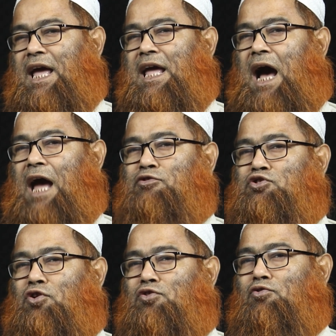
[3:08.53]
এই
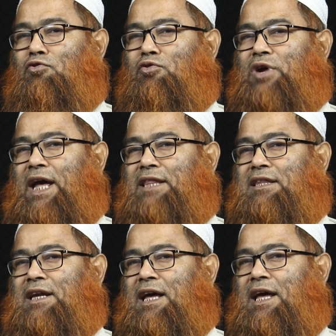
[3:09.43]
আয়োজনগুলোর
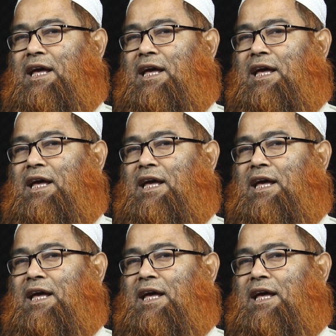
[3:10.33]
ক্ষেত্রে